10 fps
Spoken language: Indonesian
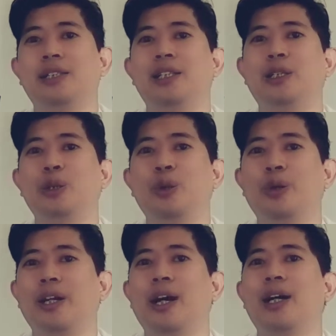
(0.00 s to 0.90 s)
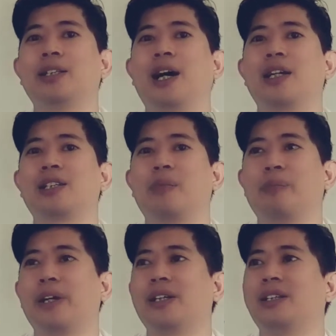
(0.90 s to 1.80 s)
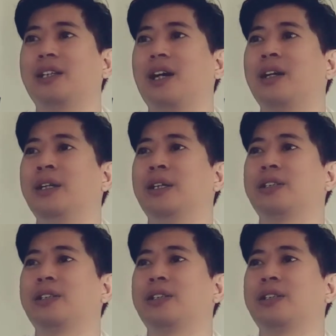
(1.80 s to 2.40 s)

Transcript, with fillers: situ ya jangan sampai kita